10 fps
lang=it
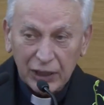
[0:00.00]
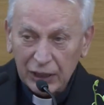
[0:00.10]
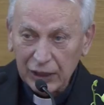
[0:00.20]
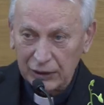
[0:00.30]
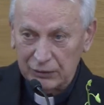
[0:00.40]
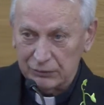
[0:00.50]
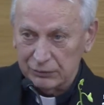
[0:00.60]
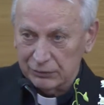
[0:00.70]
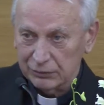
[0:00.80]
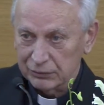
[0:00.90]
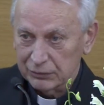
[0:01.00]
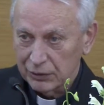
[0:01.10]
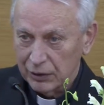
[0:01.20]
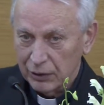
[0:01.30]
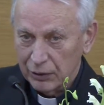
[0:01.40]
perché
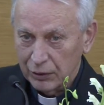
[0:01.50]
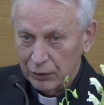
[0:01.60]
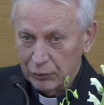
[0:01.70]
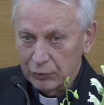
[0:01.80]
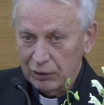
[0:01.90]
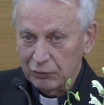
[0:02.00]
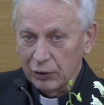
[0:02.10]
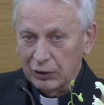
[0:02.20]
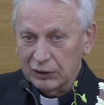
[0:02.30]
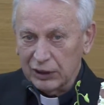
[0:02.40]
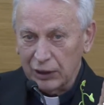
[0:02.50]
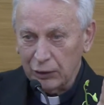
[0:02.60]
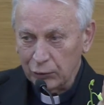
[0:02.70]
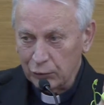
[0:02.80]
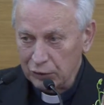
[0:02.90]
una
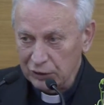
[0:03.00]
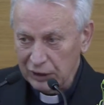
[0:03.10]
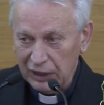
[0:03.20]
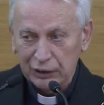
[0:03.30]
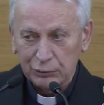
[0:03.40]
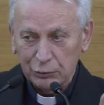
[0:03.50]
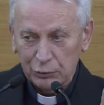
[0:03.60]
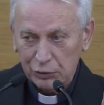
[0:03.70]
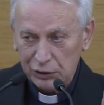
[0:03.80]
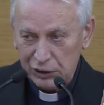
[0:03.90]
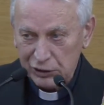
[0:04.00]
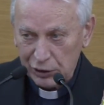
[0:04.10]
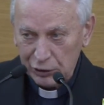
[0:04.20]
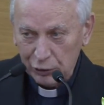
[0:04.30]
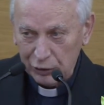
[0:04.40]
volta ordinato
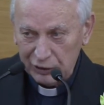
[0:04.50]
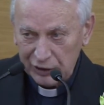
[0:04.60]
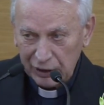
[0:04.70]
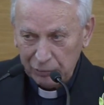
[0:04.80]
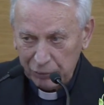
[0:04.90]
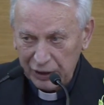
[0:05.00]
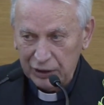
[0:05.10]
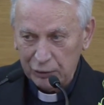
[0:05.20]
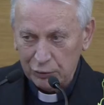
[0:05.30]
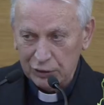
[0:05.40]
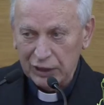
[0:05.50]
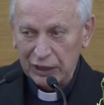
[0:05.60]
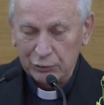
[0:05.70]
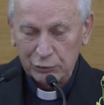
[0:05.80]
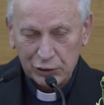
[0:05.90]
sacerdote, appena
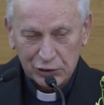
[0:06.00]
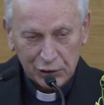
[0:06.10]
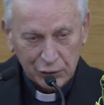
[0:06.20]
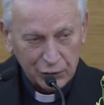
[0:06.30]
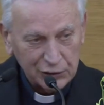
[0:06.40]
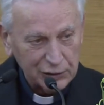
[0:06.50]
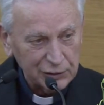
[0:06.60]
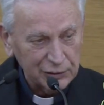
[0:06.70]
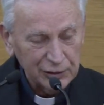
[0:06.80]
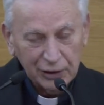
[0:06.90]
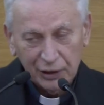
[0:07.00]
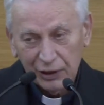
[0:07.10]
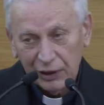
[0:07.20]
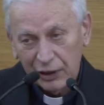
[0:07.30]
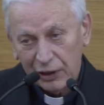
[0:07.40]
ordinato sacerdote,
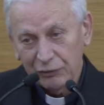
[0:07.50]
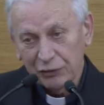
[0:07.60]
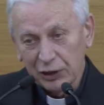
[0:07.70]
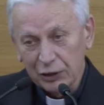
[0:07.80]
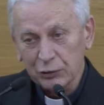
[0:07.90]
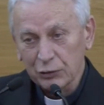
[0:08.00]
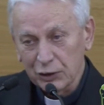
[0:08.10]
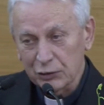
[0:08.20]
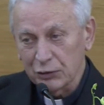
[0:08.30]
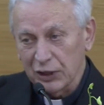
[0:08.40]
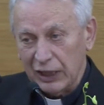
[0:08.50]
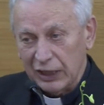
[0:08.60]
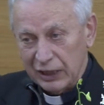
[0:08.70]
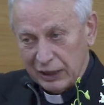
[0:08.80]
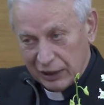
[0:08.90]
e finito di
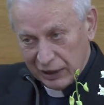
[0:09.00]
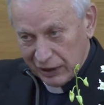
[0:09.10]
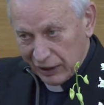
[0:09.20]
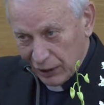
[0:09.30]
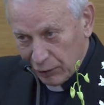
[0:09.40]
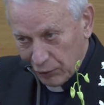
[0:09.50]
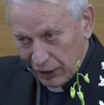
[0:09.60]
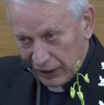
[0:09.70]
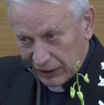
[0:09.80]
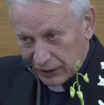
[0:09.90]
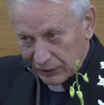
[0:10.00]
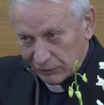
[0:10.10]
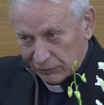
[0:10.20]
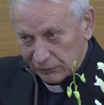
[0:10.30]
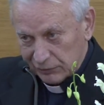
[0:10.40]
studiare alla
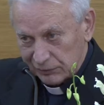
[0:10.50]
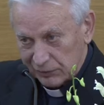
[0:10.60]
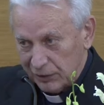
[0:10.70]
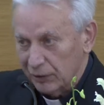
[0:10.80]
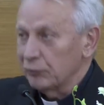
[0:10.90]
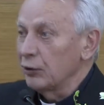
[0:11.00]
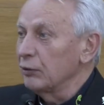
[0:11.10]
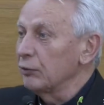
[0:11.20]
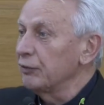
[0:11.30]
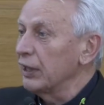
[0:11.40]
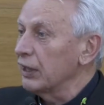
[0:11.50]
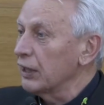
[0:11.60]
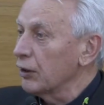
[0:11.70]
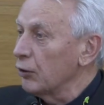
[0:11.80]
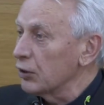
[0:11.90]
gregoriana, volevo
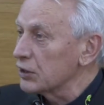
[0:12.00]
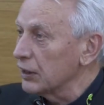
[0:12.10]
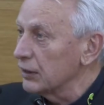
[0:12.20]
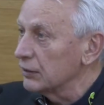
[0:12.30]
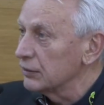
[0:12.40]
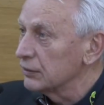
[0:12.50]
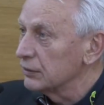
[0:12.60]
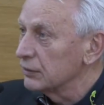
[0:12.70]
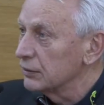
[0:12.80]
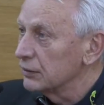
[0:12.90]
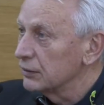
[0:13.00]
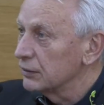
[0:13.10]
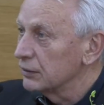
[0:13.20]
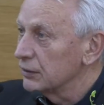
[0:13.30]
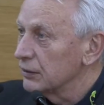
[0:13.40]
fare che cosa?
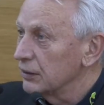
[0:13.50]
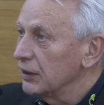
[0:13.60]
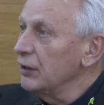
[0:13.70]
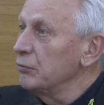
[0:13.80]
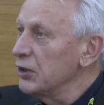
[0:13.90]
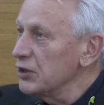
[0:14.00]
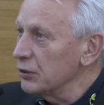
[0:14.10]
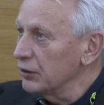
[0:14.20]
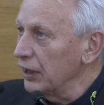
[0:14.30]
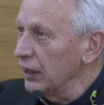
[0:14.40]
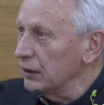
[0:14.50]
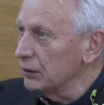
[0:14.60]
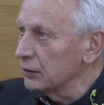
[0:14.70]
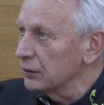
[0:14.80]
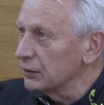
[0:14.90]
Il
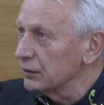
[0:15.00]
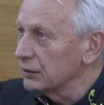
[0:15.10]
missionario,